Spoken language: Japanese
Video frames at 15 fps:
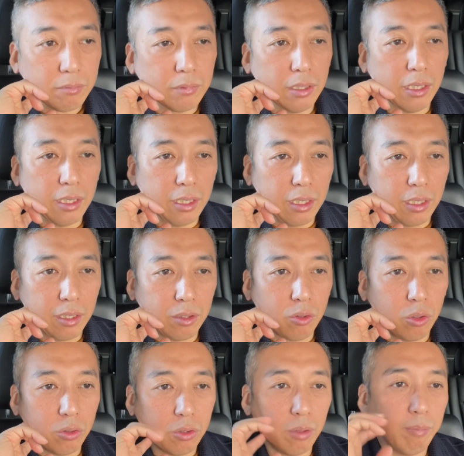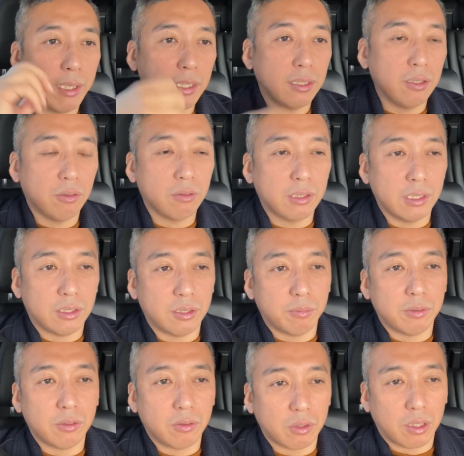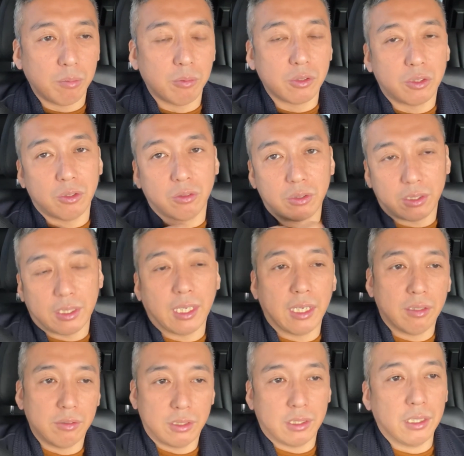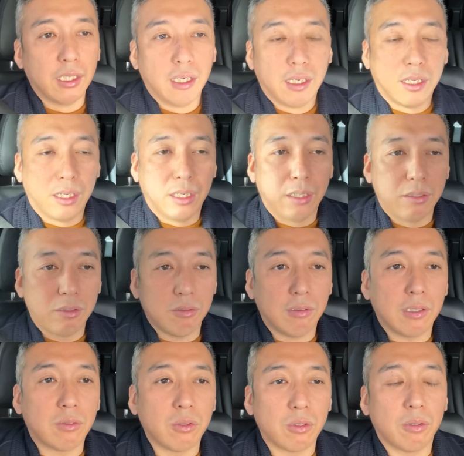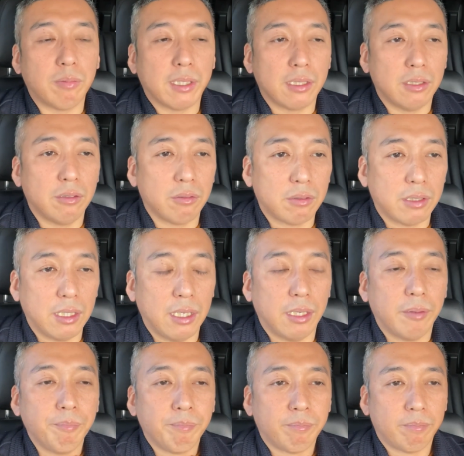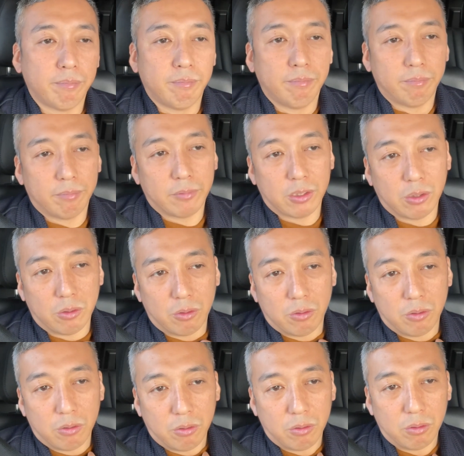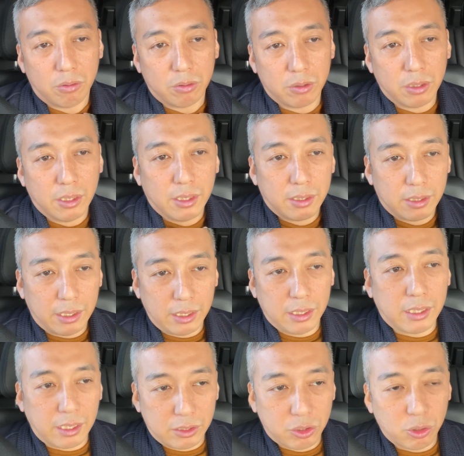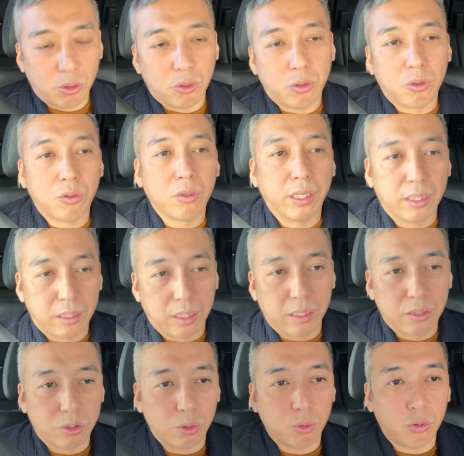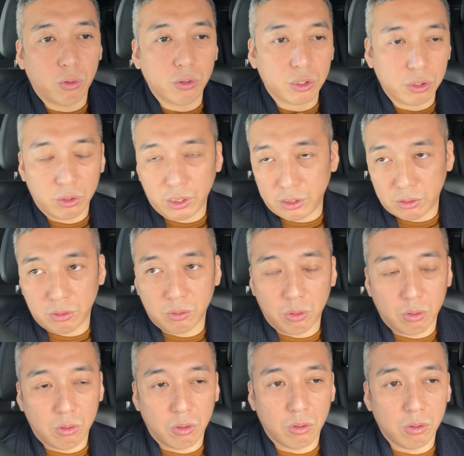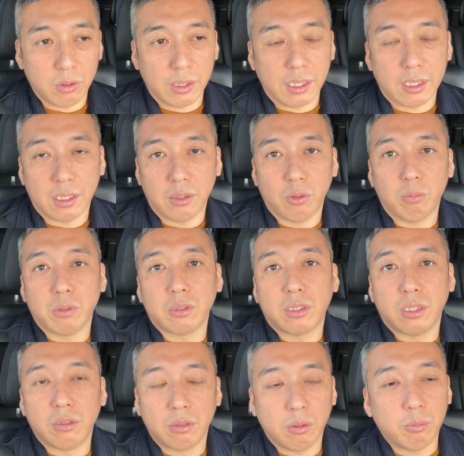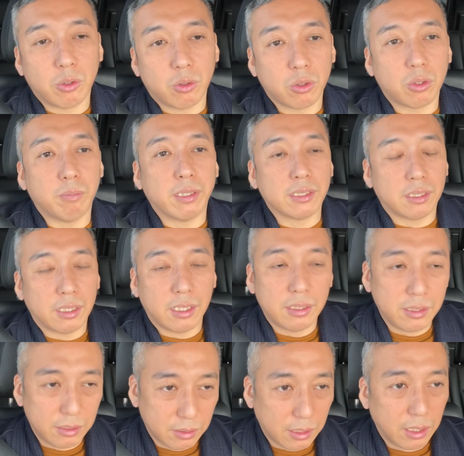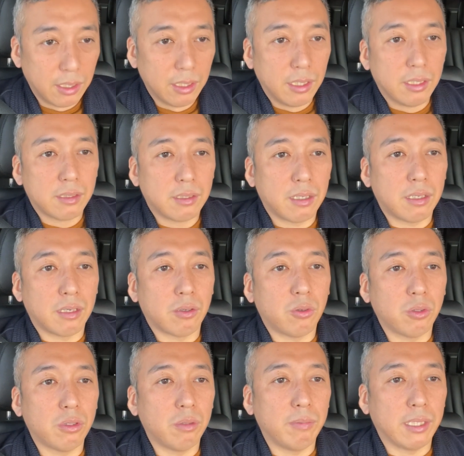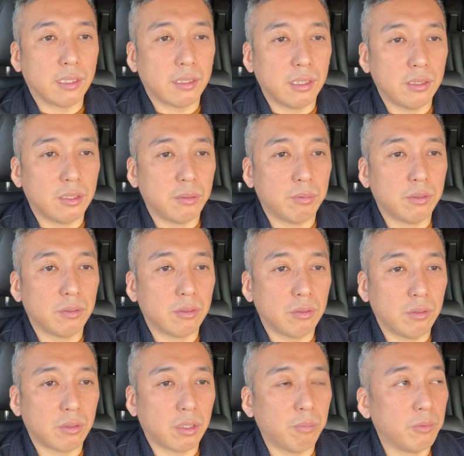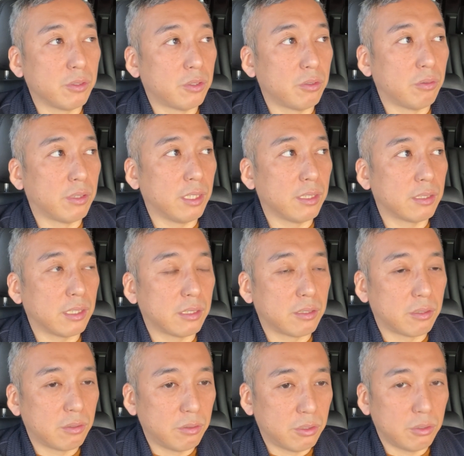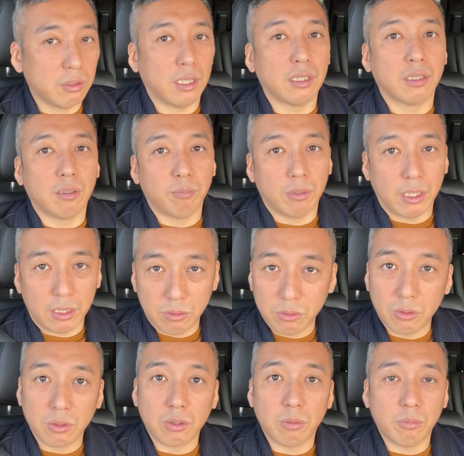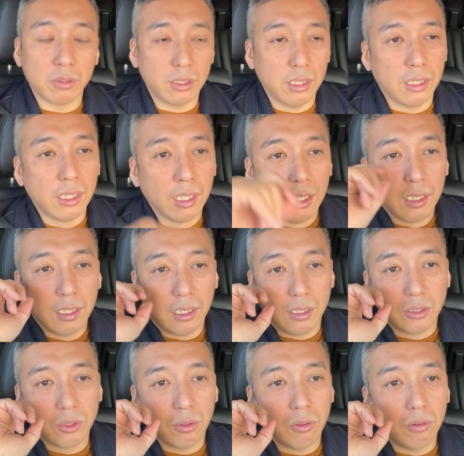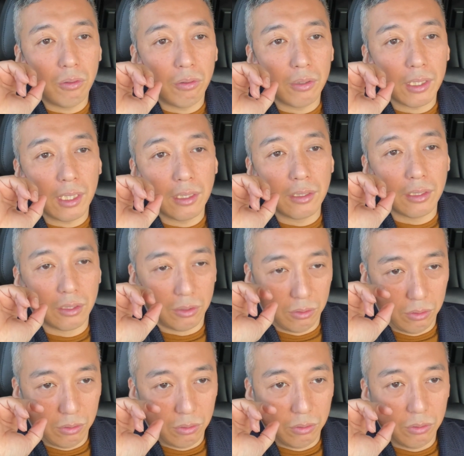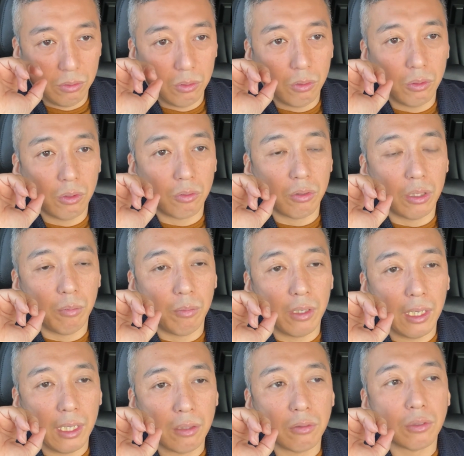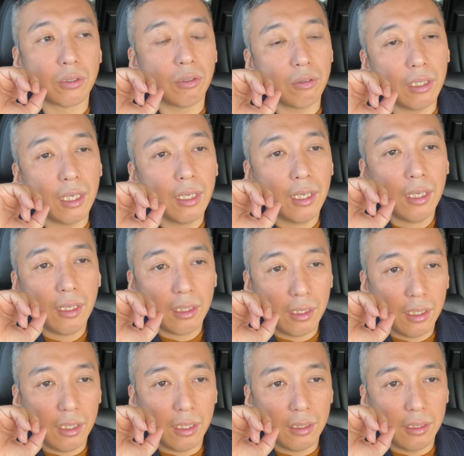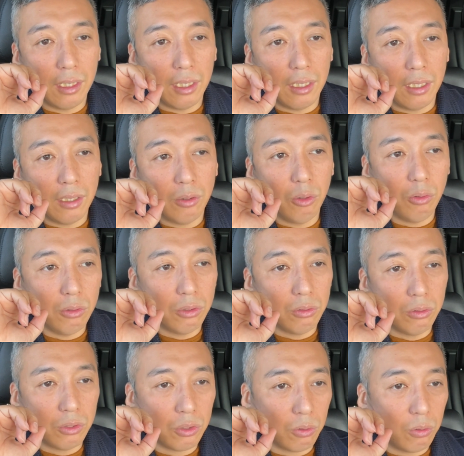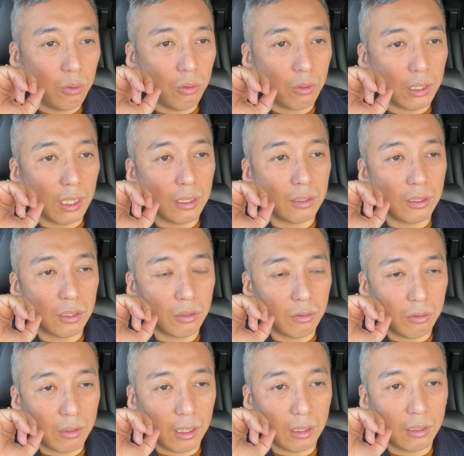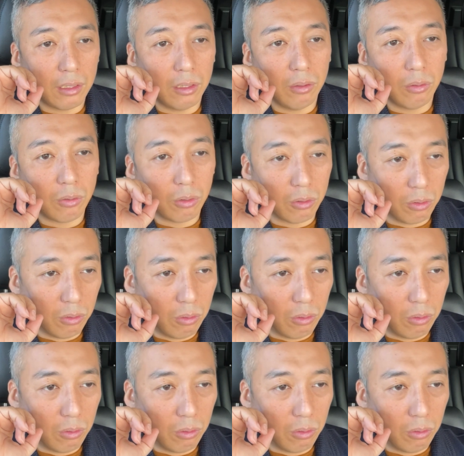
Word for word: えー、言葉によって自分の気持ちを伝えるし、えー、人は言葉によって、うんと、何か情報を得て、情報を処理する。心の中で思ってるのも言葉じゃないですか。だから言葉って自分の気持ちを伝達する手段でもあるとともに、えー、情報をキャッチする能力でもあるんですよね。えで、どういう情報をキャッチするかっていうこと